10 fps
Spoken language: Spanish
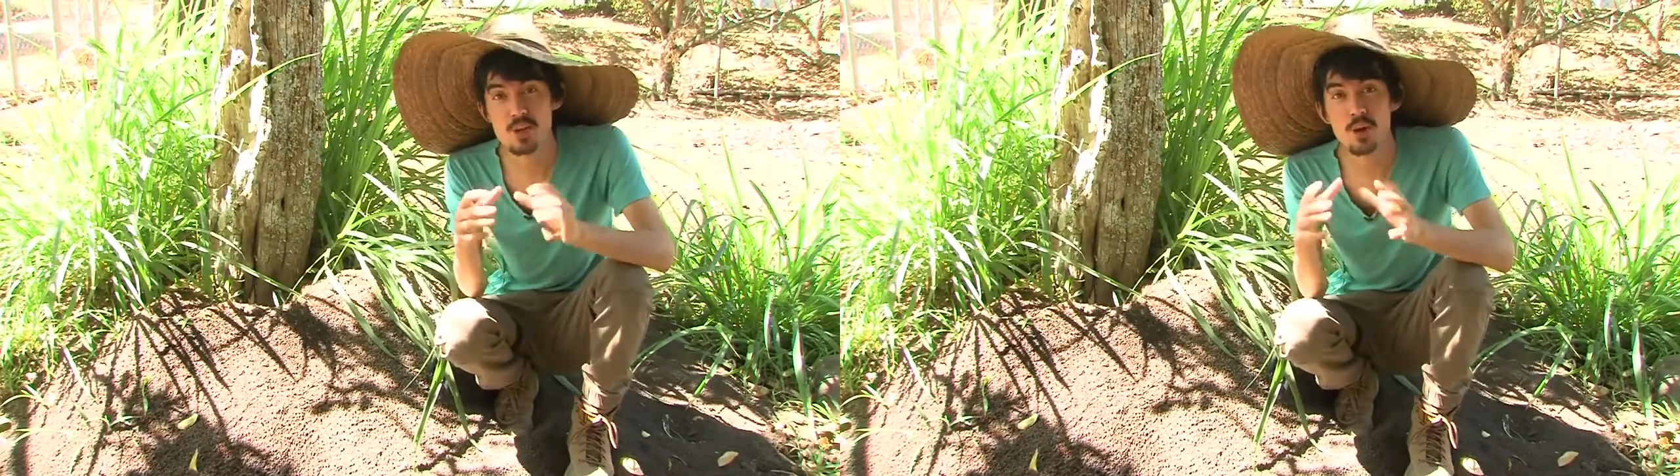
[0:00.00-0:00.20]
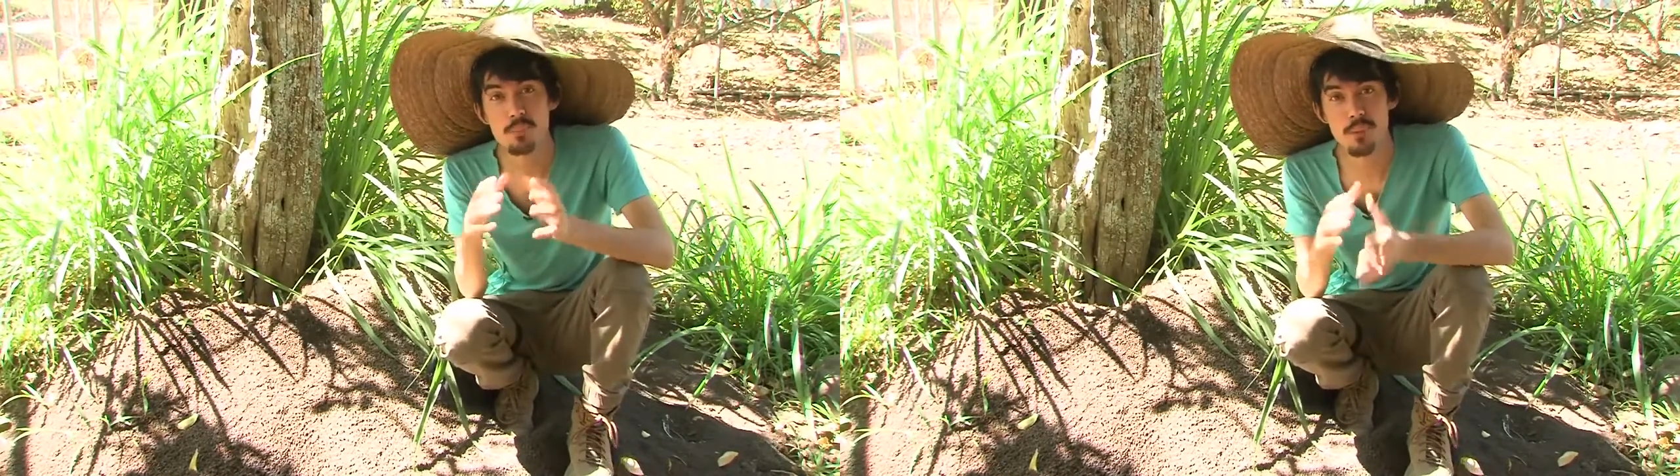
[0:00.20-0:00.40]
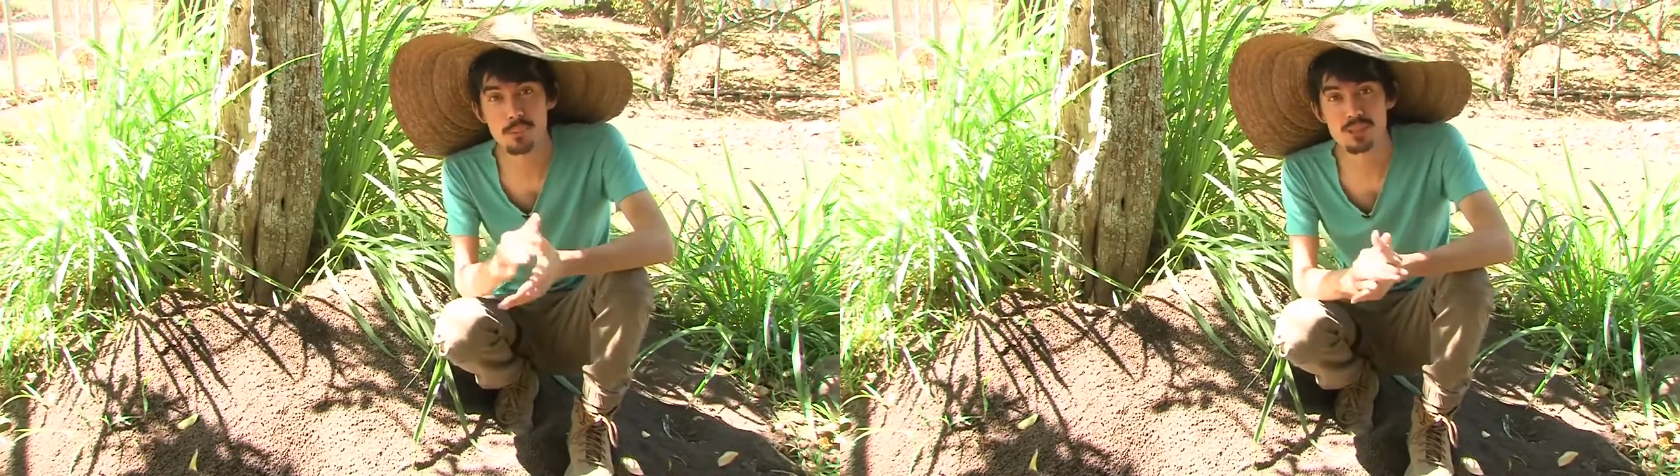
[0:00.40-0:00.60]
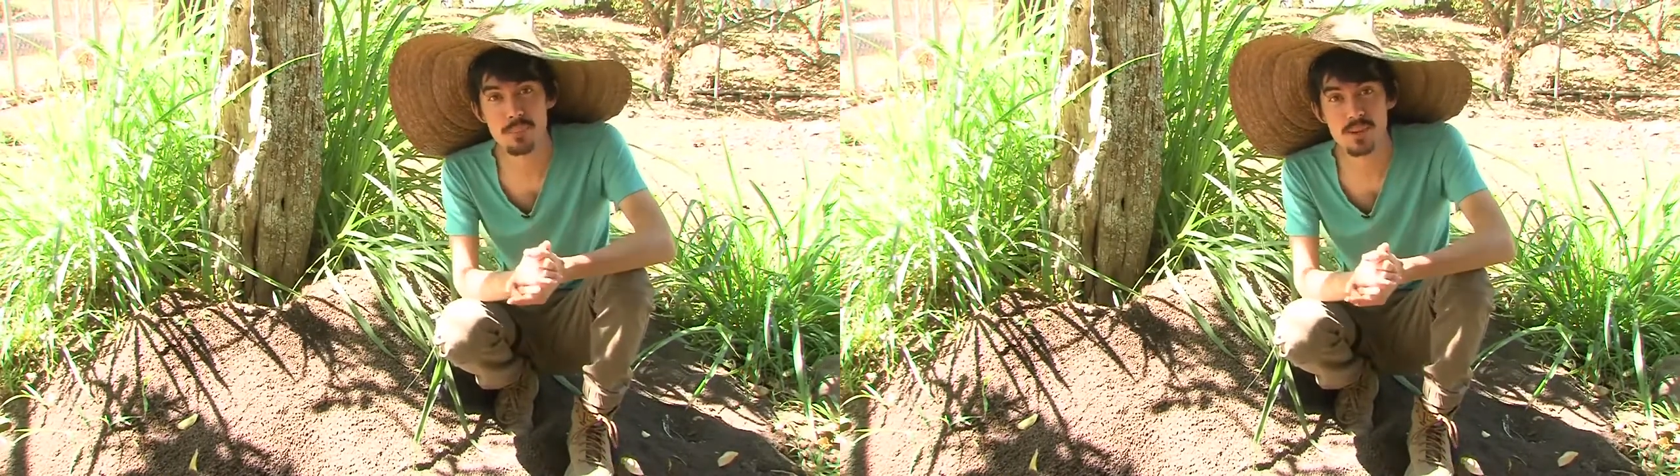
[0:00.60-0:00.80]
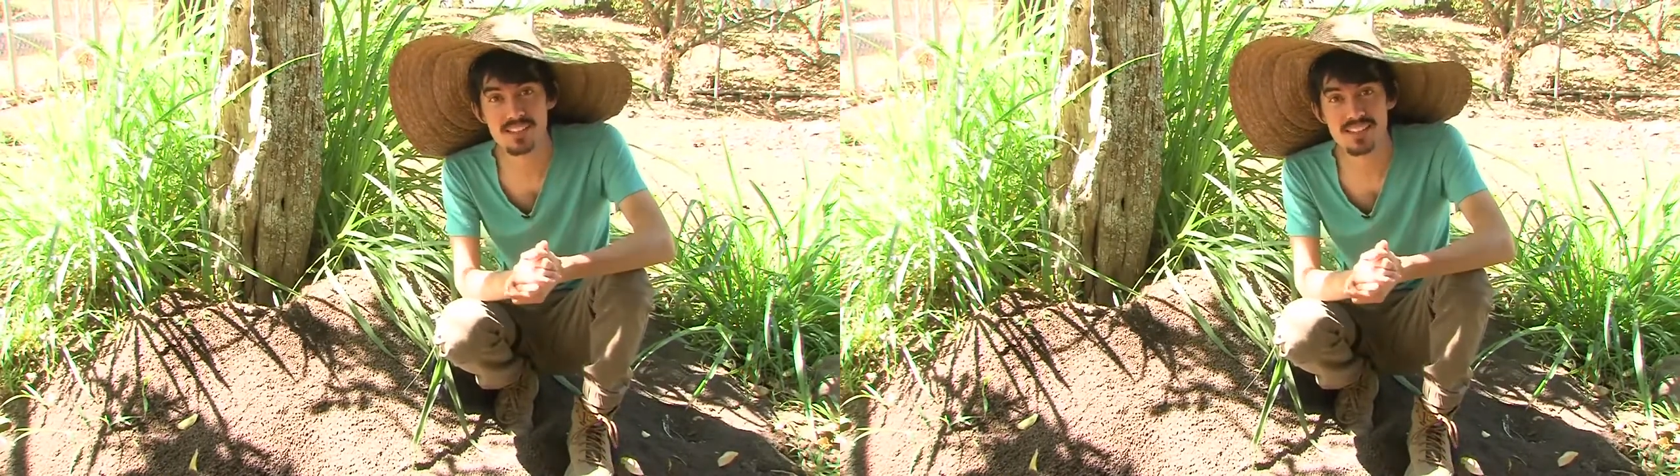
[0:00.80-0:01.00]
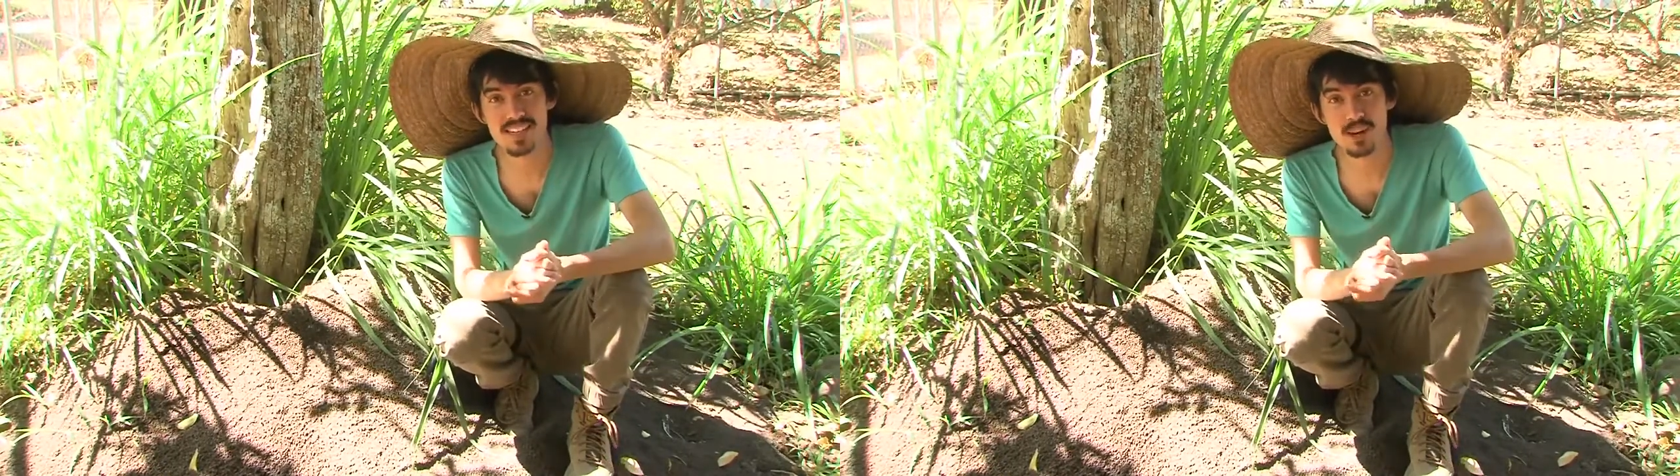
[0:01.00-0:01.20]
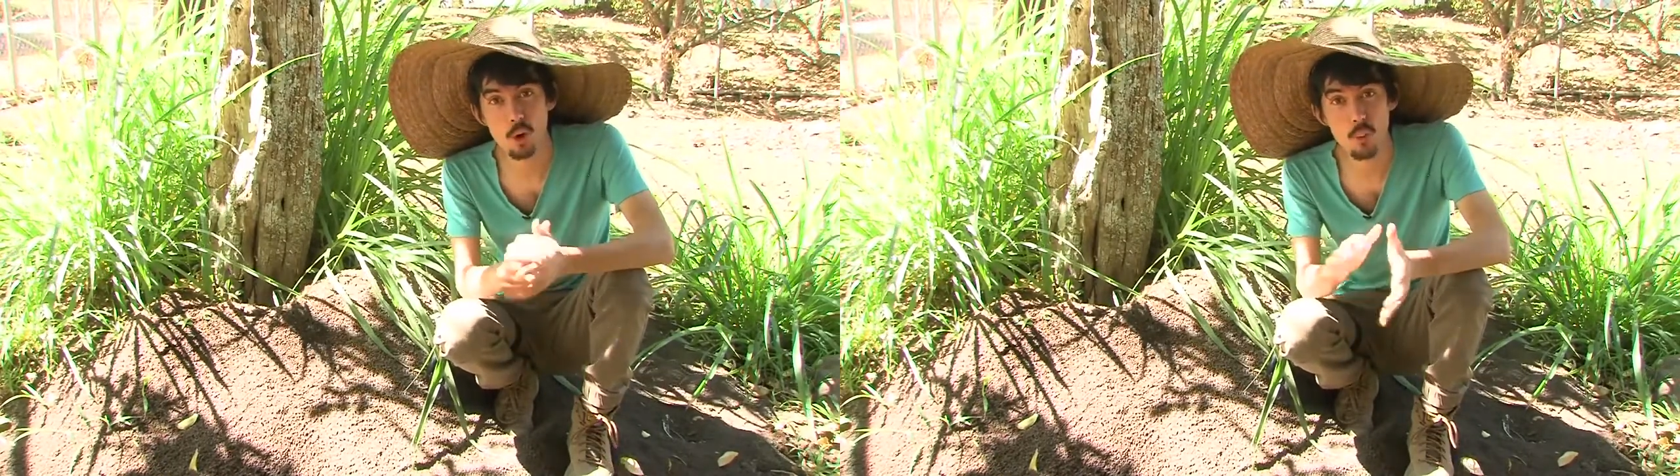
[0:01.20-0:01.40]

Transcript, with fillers: y hoy vamos a aprender